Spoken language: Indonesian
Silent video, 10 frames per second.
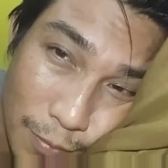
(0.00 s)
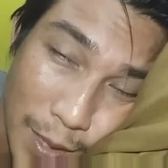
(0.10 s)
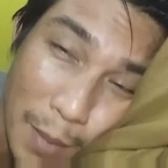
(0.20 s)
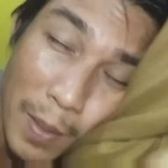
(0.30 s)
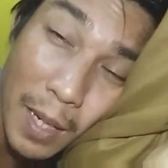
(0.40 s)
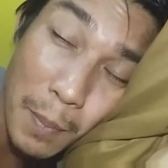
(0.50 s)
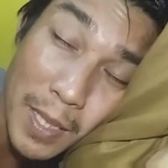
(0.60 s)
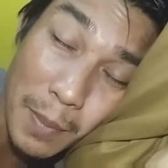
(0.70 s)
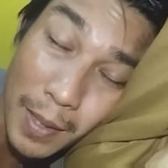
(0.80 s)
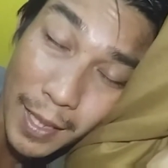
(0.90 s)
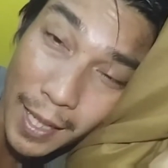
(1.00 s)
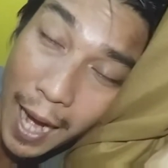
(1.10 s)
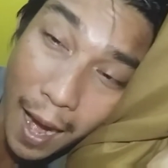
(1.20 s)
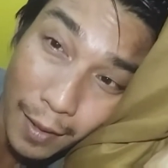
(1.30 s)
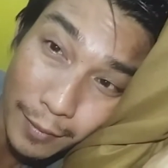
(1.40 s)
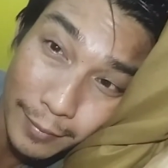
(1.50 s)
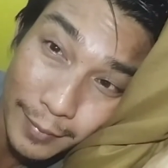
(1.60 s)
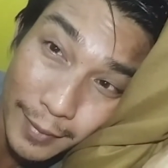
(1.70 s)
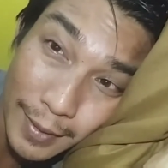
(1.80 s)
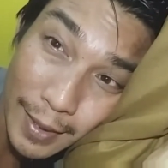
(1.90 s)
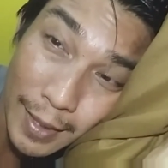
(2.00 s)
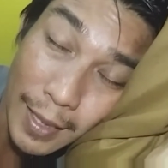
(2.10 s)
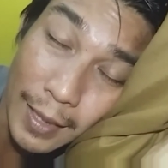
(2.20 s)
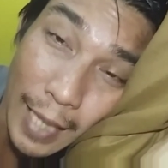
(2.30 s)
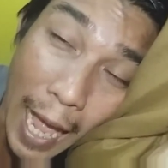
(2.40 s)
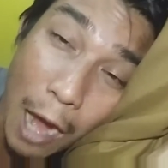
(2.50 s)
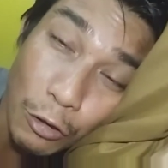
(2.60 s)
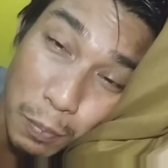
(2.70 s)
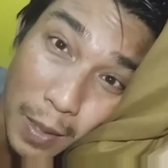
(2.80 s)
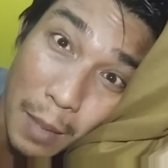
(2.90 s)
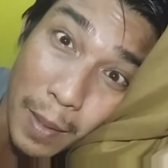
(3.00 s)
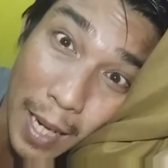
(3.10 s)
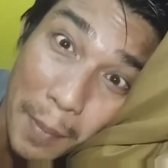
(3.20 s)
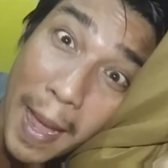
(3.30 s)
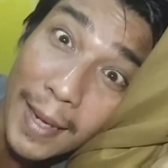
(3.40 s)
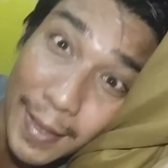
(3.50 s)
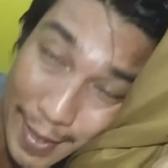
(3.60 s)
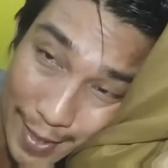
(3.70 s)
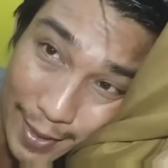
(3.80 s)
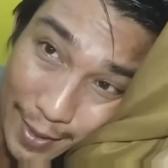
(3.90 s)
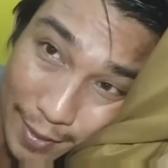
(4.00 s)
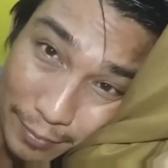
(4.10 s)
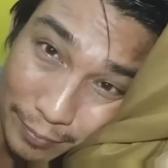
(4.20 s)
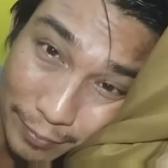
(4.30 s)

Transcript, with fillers: Benar-benar bisa bergerak Kita harus benar-benar bangkit